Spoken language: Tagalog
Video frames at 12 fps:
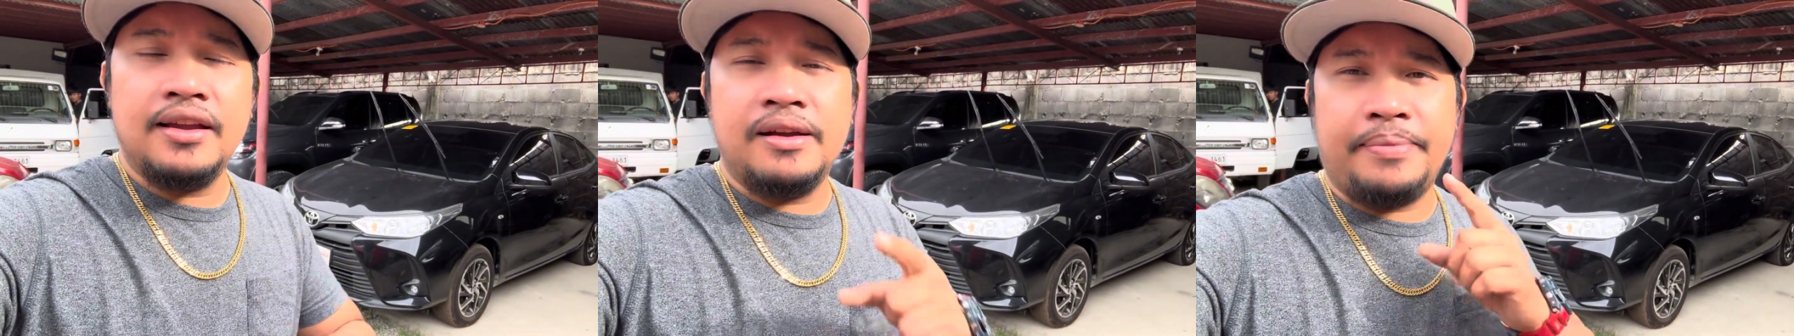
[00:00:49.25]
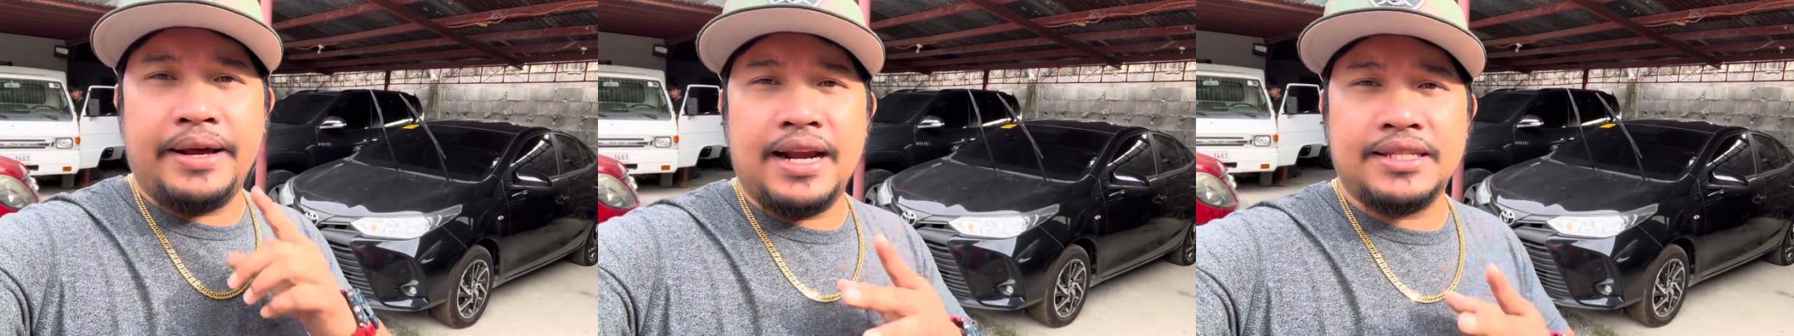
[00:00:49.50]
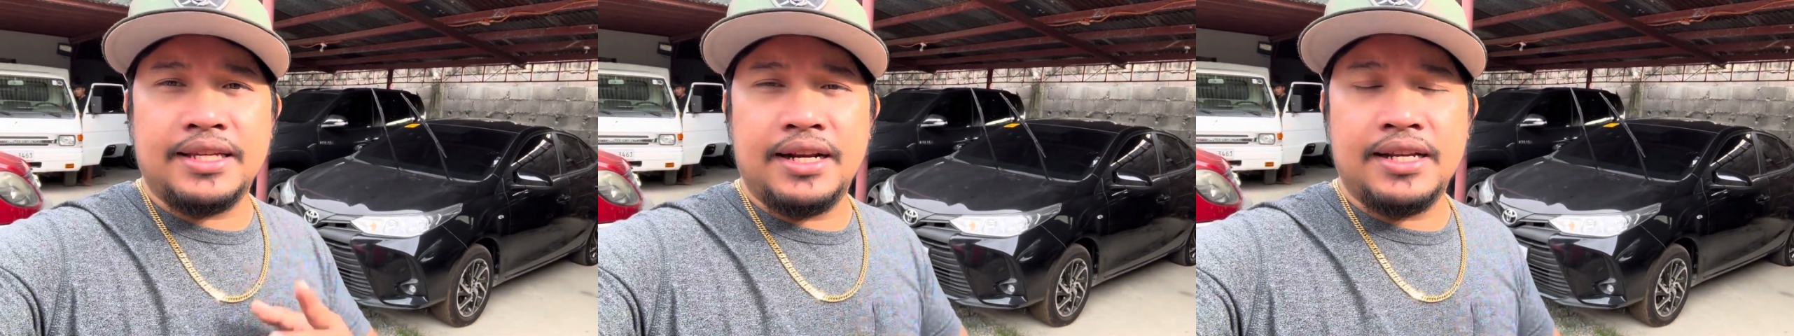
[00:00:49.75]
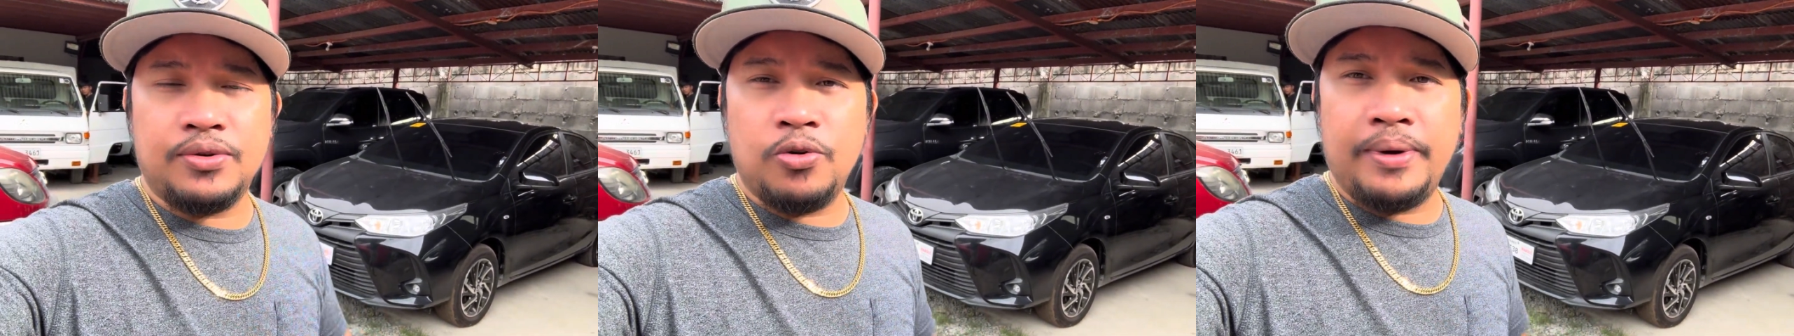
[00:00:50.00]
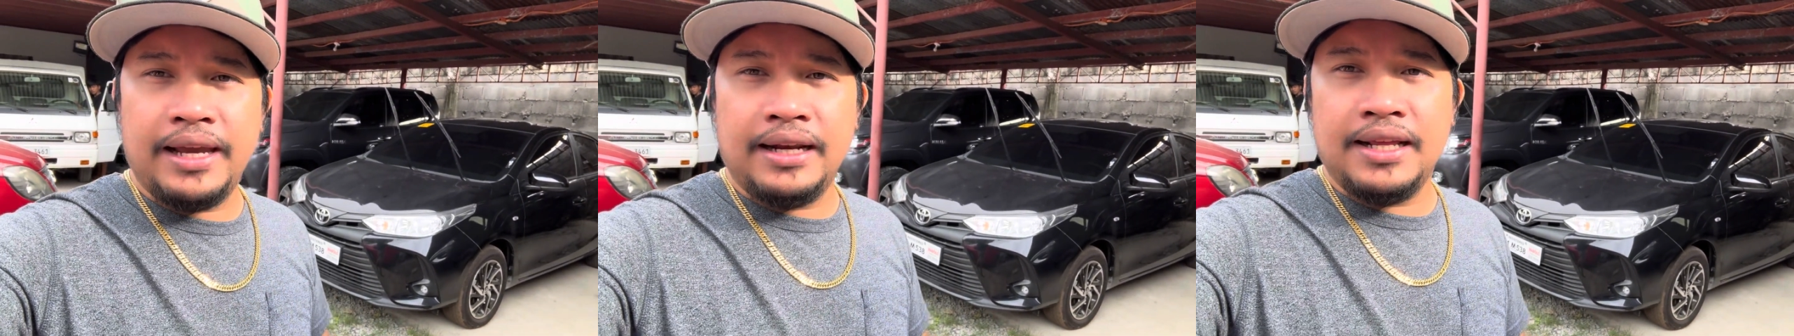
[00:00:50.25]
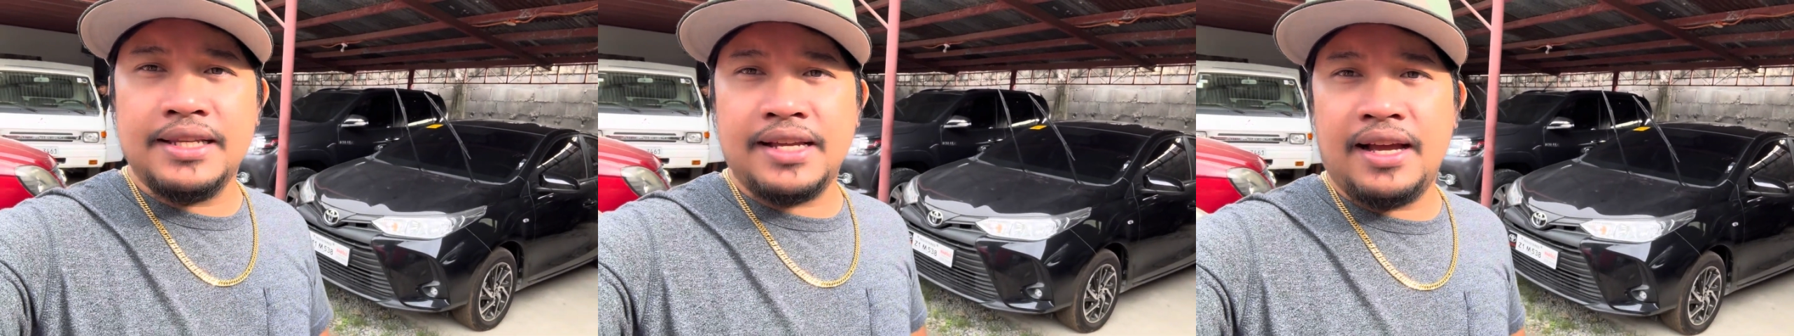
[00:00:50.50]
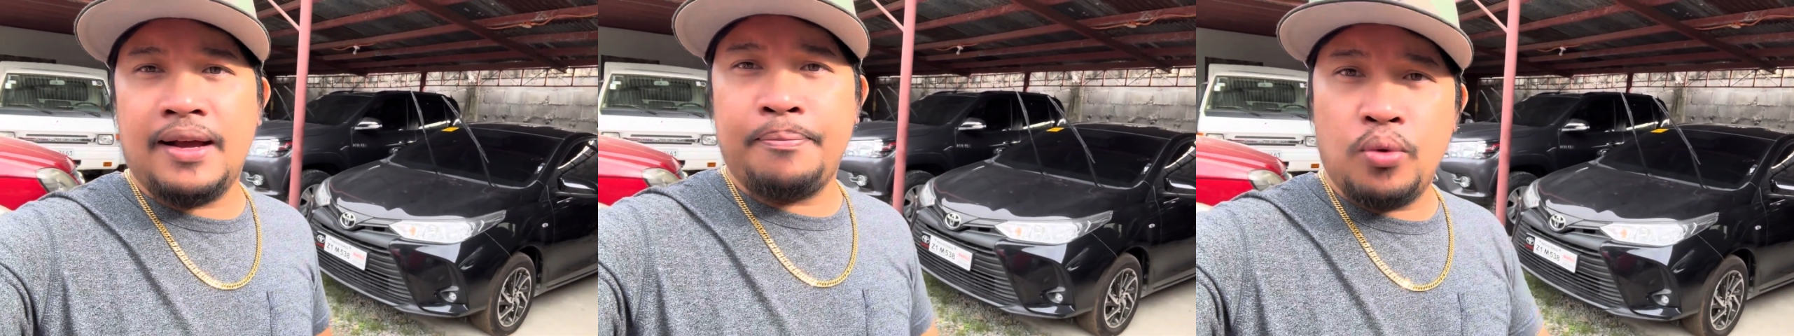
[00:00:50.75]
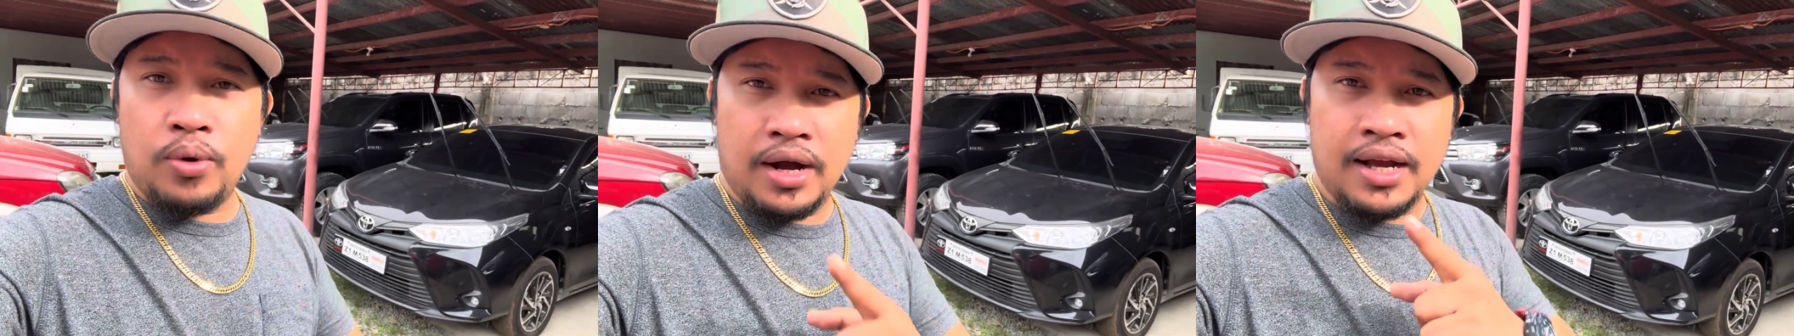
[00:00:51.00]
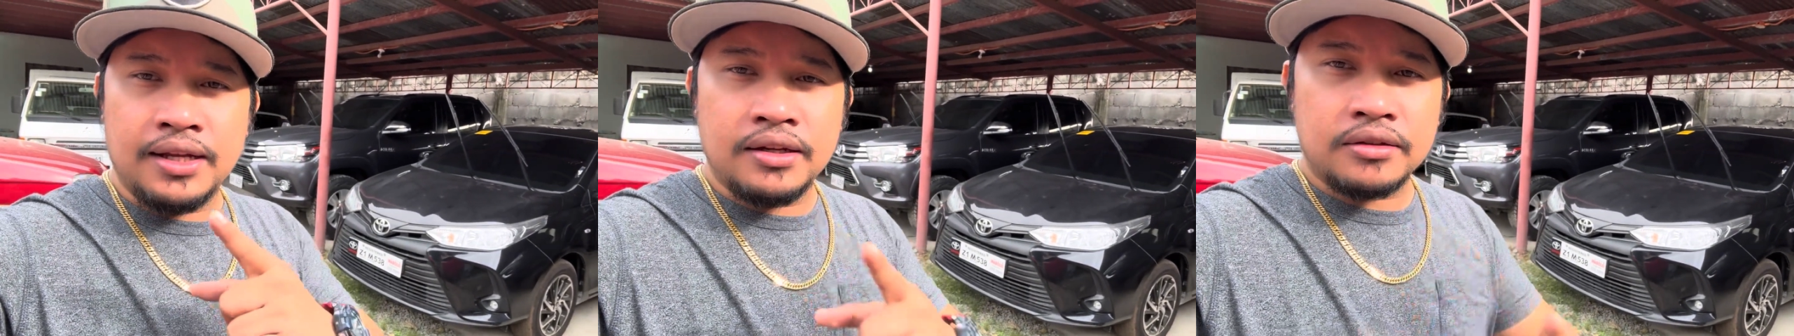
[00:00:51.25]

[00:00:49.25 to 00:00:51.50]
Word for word: parehas ra ni og mileage sa Puwa